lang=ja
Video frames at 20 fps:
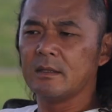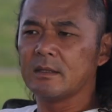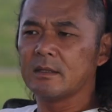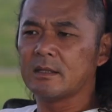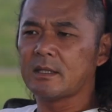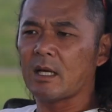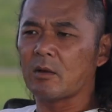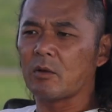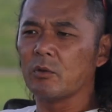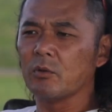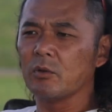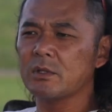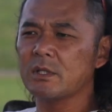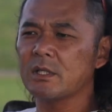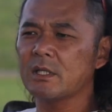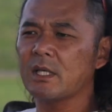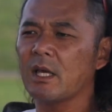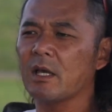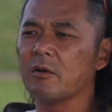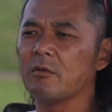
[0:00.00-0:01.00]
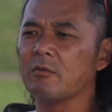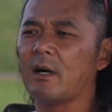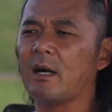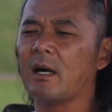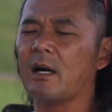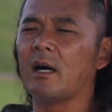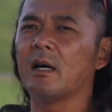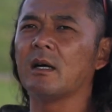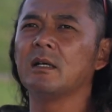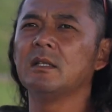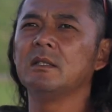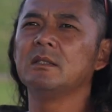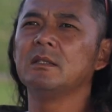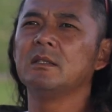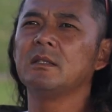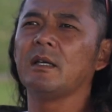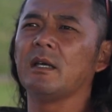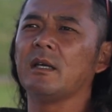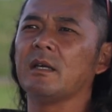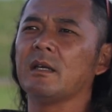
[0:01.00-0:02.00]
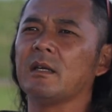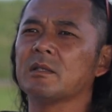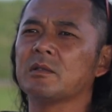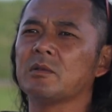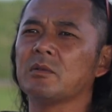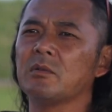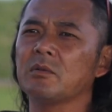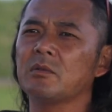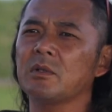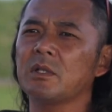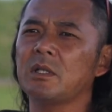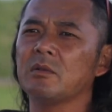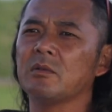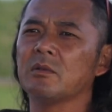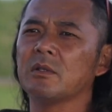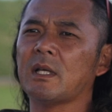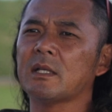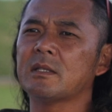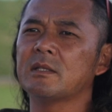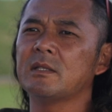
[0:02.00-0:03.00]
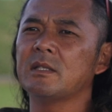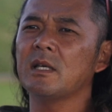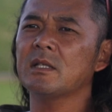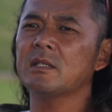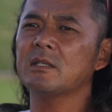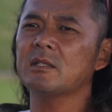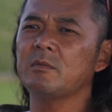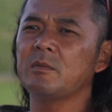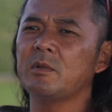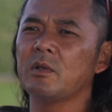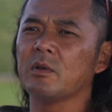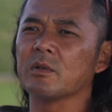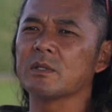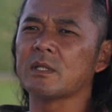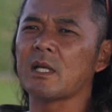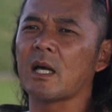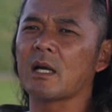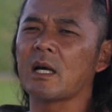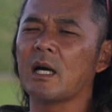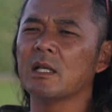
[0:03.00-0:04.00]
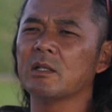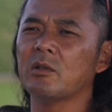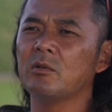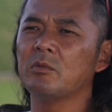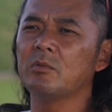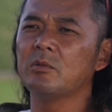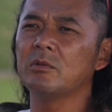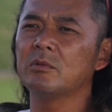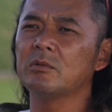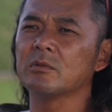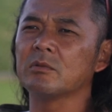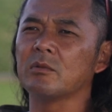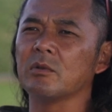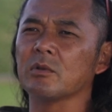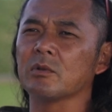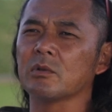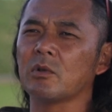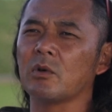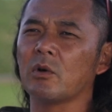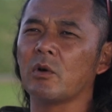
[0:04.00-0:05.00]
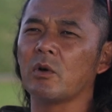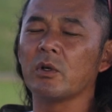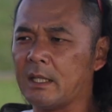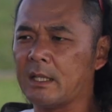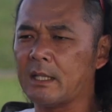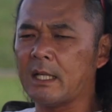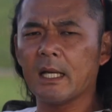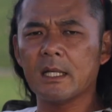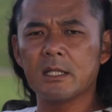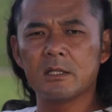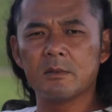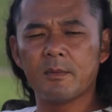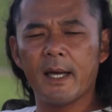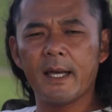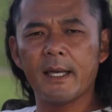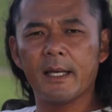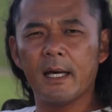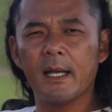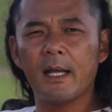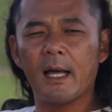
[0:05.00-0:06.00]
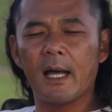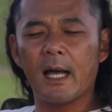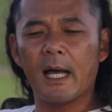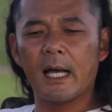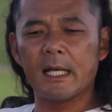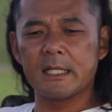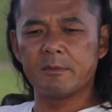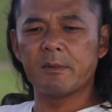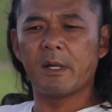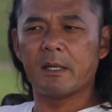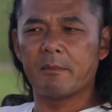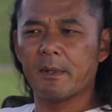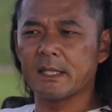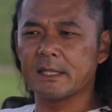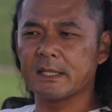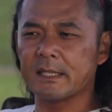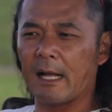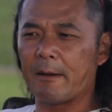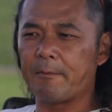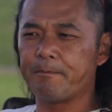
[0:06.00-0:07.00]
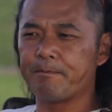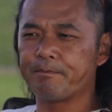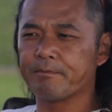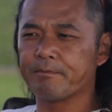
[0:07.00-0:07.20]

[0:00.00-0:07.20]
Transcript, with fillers: さあ、この事件は、その時の夏休みを遡ること1ヶ月前から始まりました。